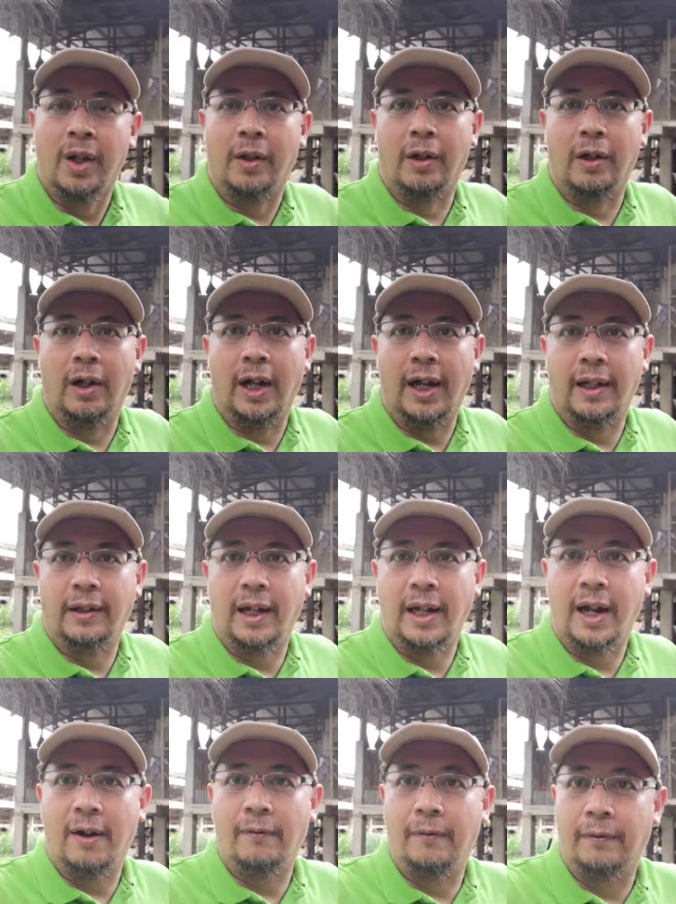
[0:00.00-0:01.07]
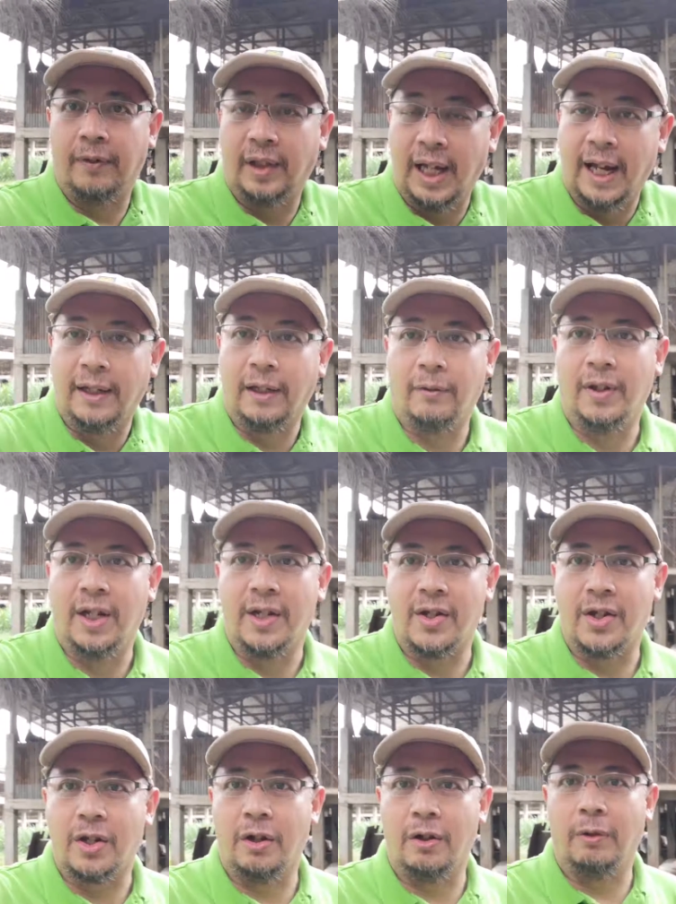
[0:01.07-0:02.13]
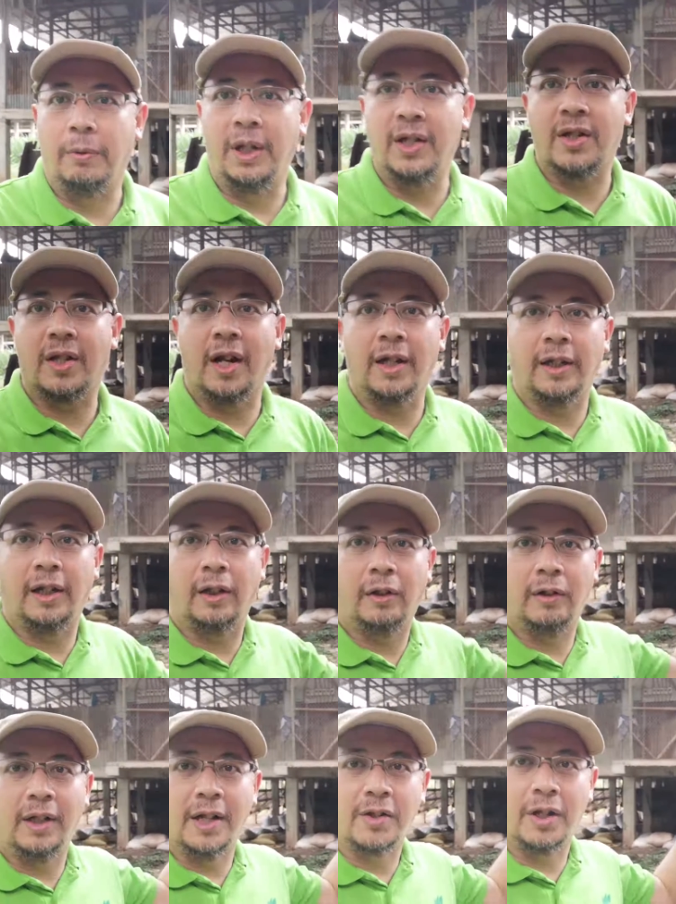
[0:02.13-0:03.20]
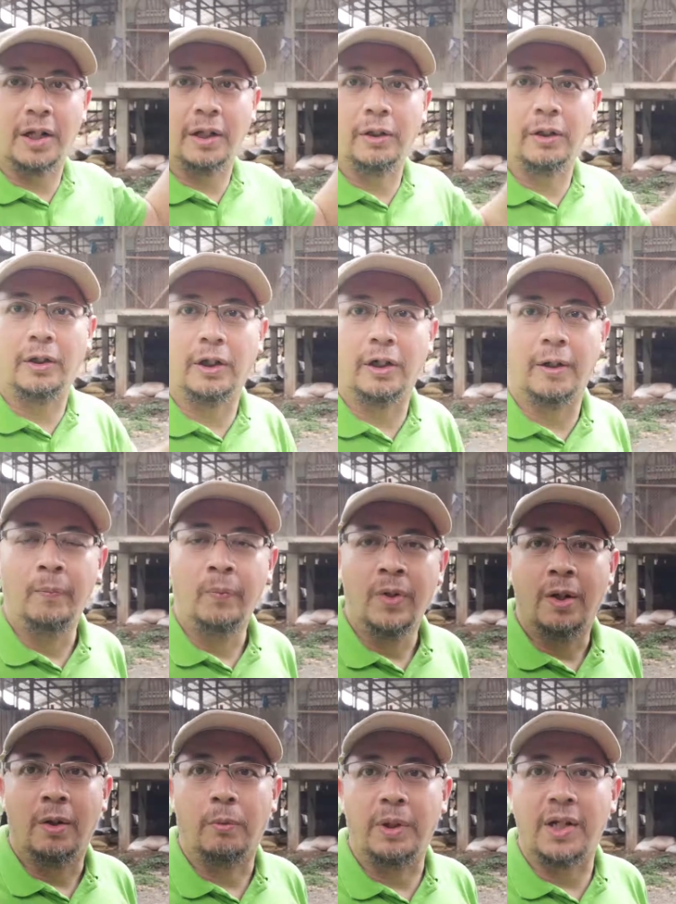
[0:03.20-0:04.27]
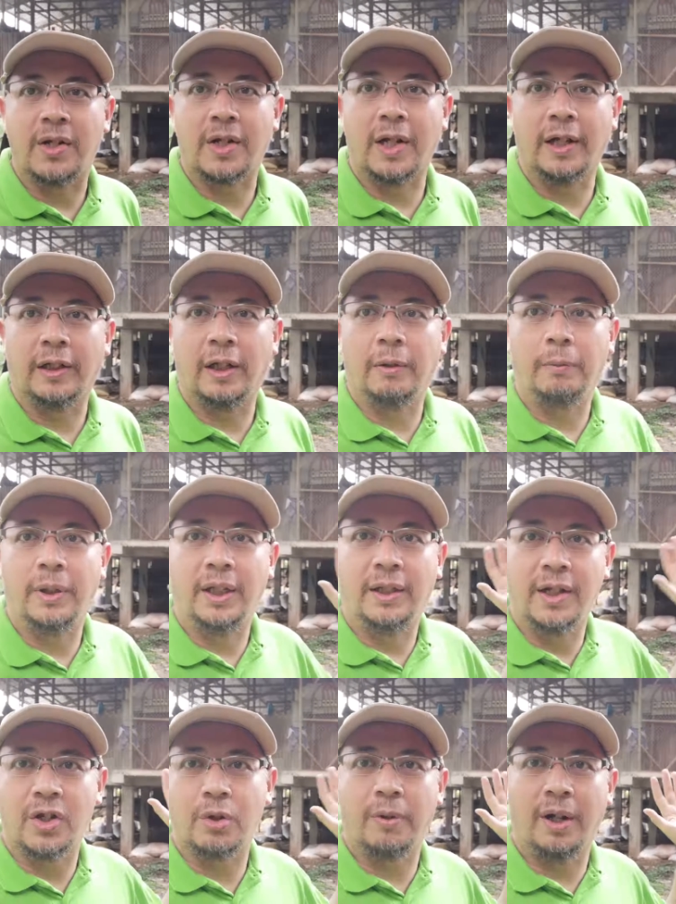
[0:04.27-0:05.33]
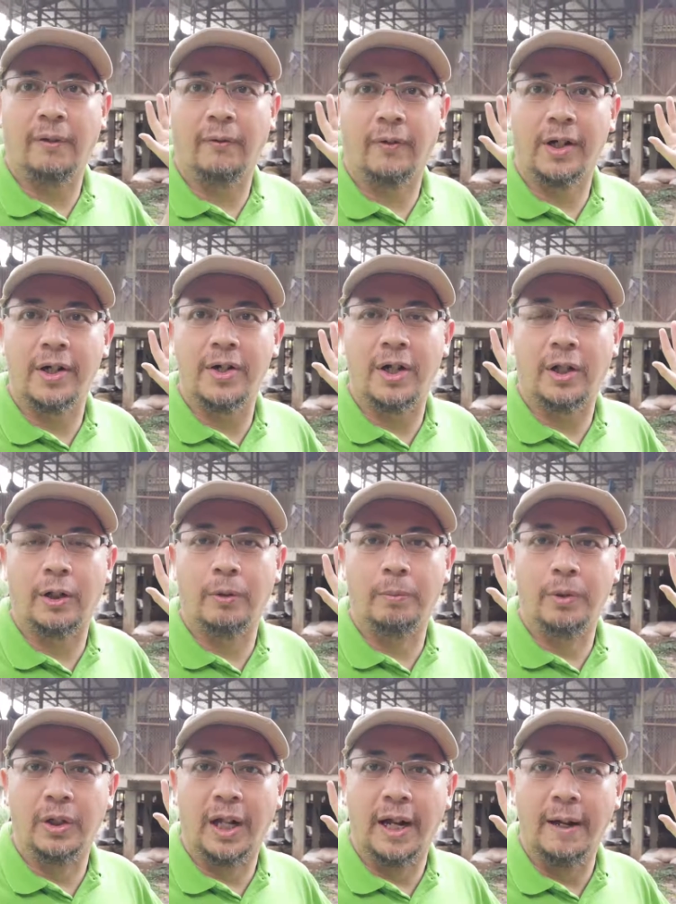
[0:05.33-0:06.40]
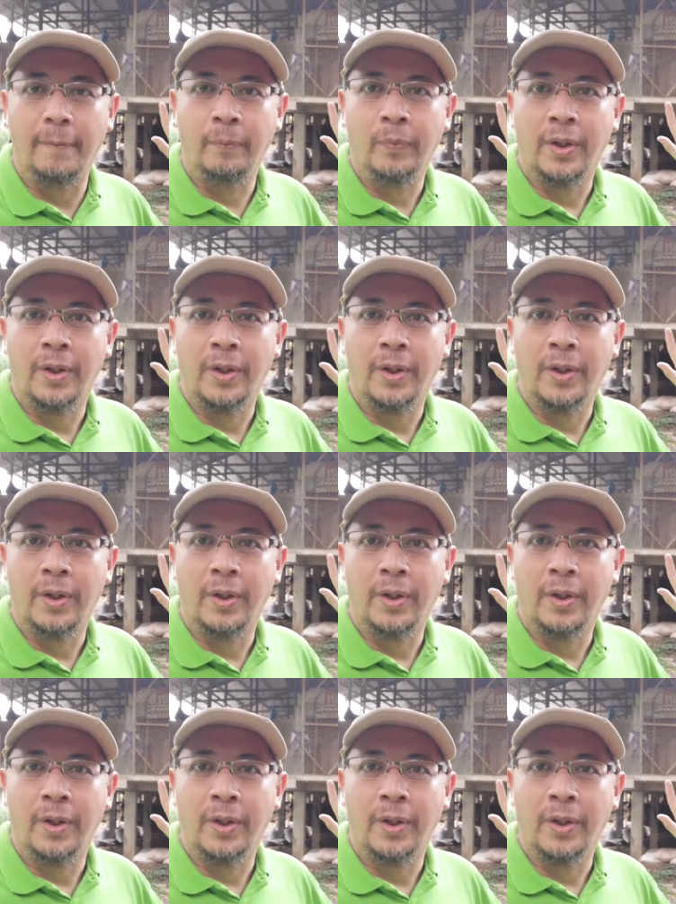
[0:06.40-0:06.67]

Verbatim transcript: No? And they have 10 of these. So we started, ito nasa likod ko, we started with this one first, ito muna.